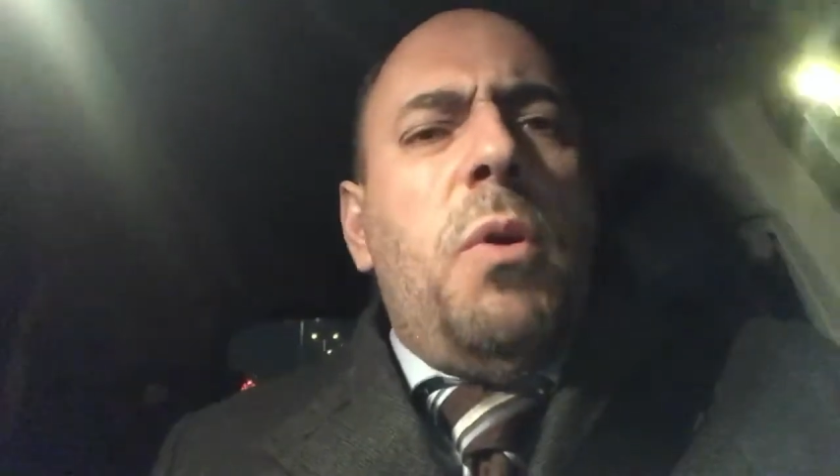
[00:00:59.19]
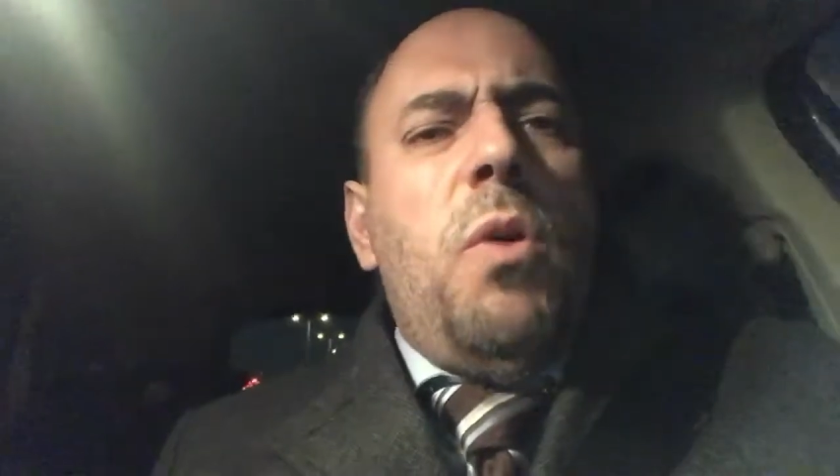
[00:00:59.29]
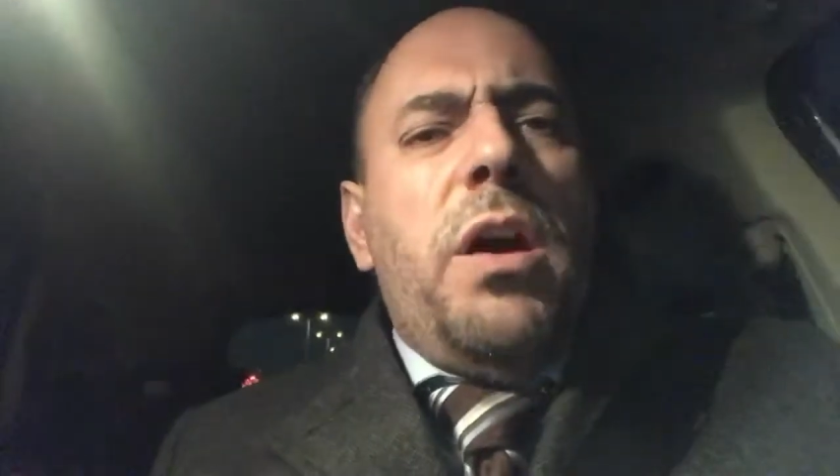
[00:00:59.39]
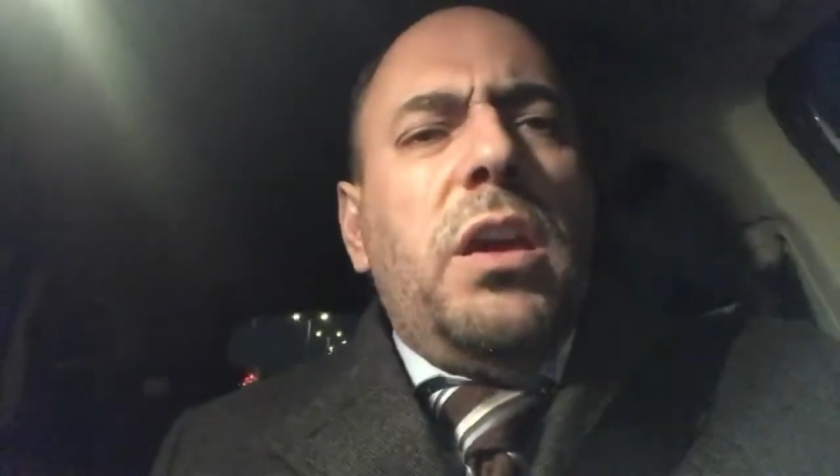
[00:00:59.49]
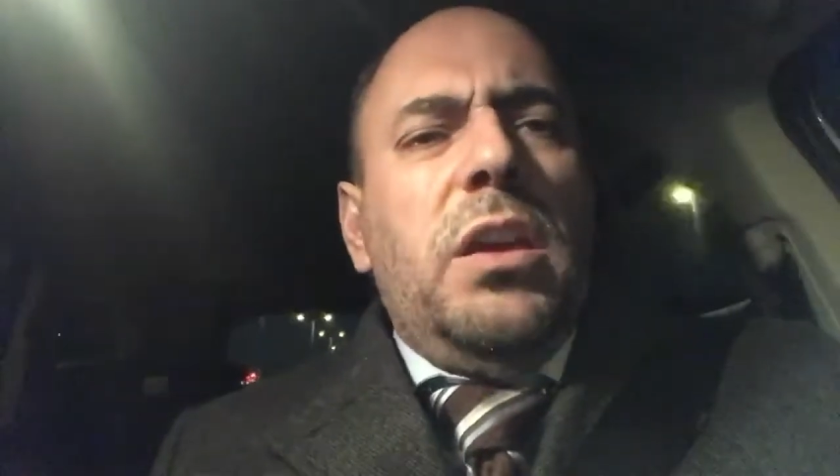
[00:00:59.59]

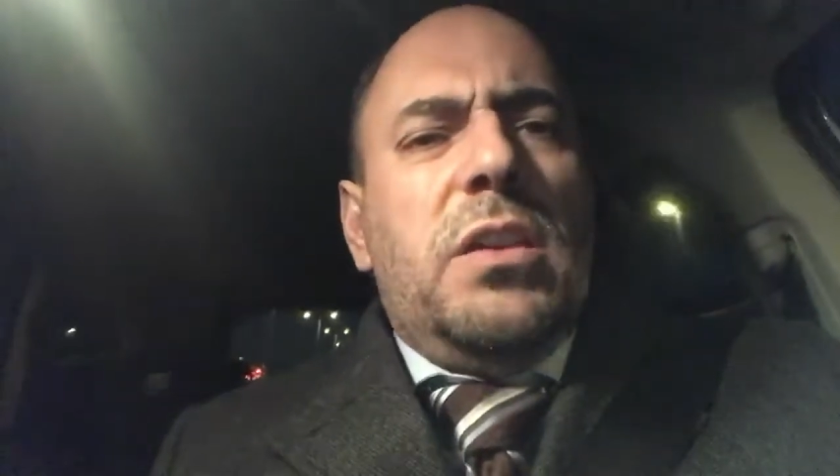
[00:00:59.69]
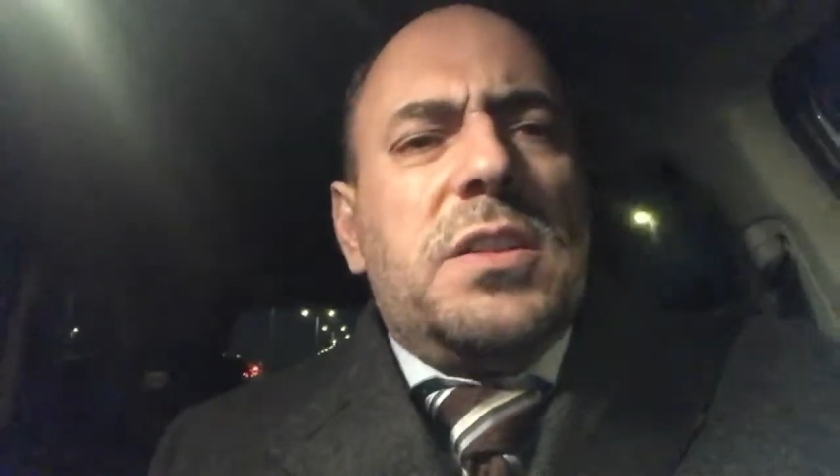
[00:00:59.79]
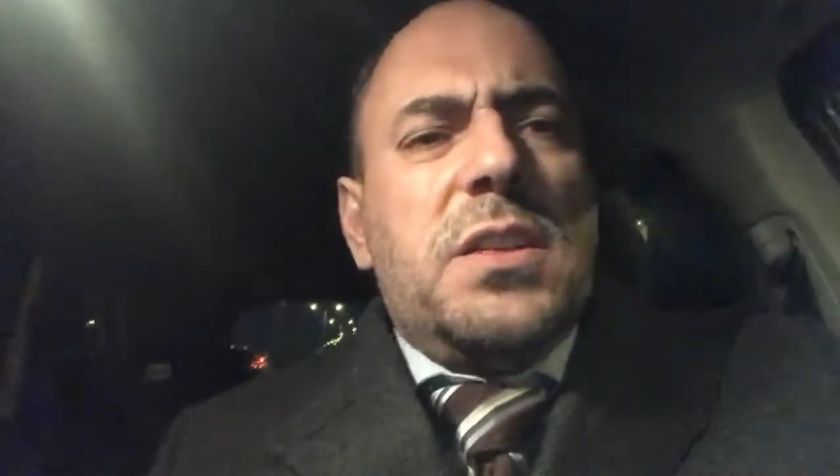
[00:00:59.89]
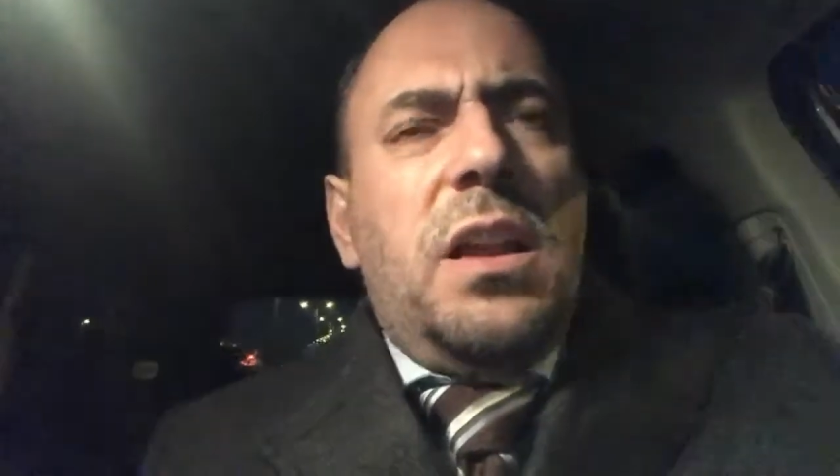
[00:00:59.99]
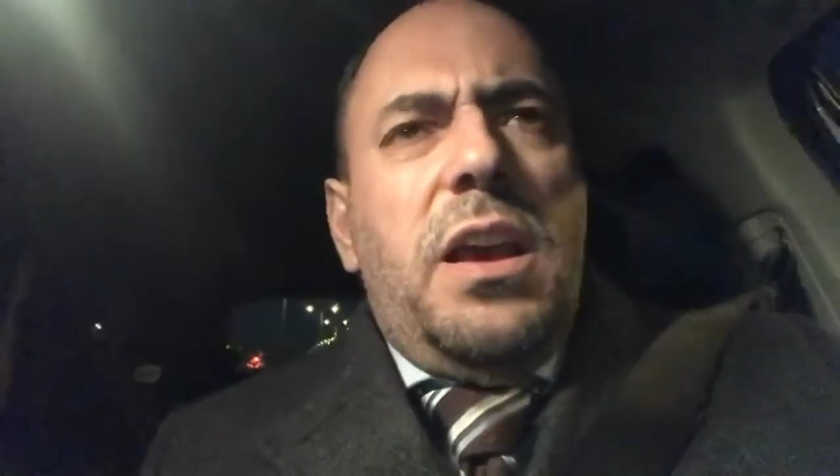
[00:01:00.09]
مواقيت
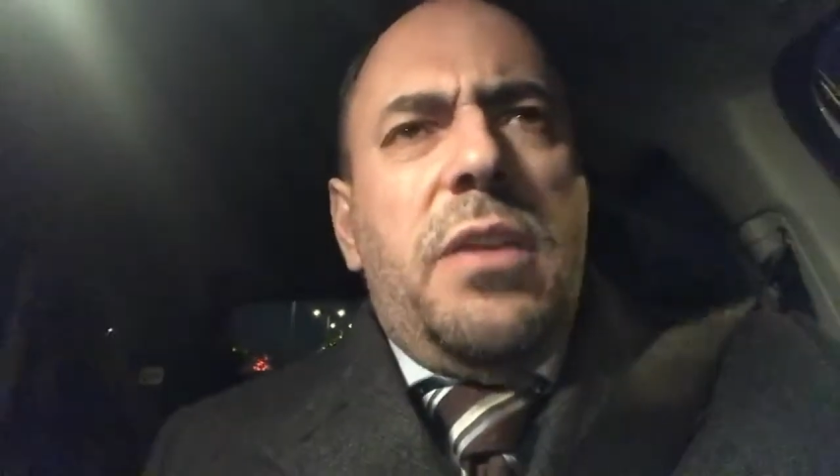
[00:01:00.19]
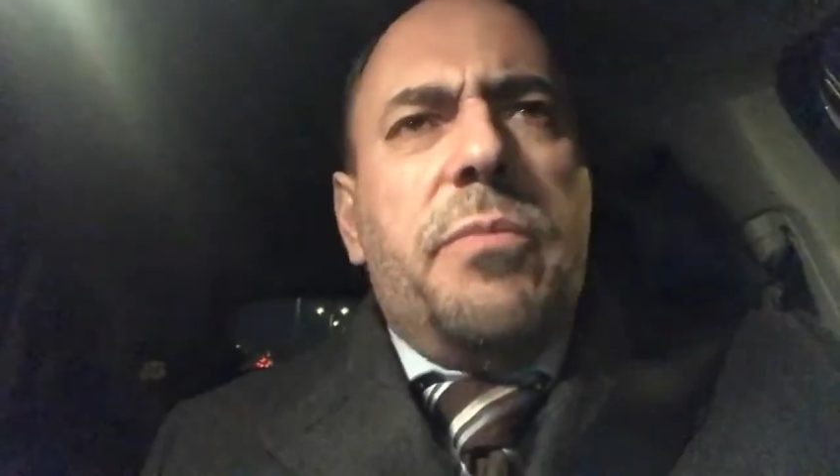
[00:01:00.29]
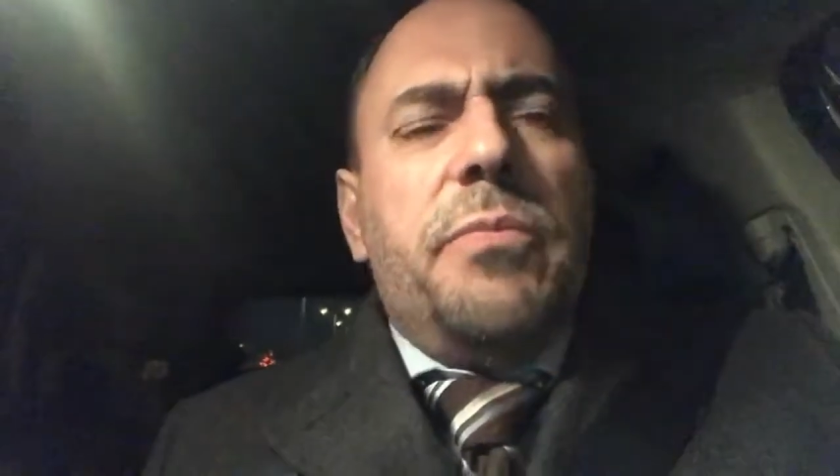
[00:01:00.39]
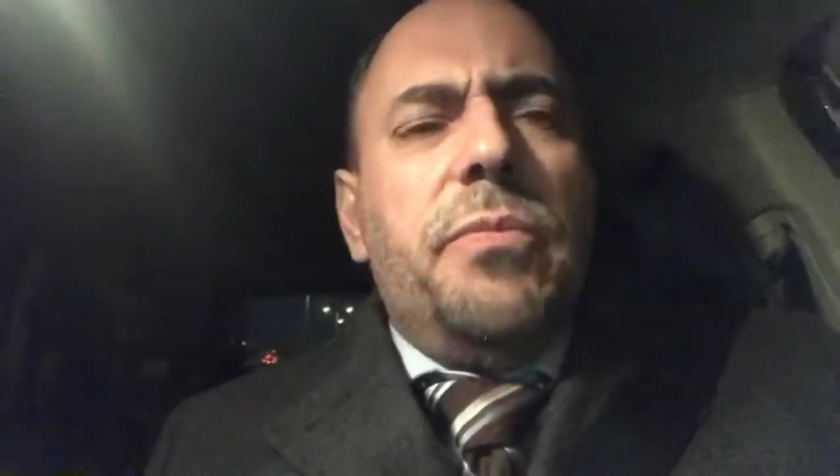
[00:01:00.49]
الصلاة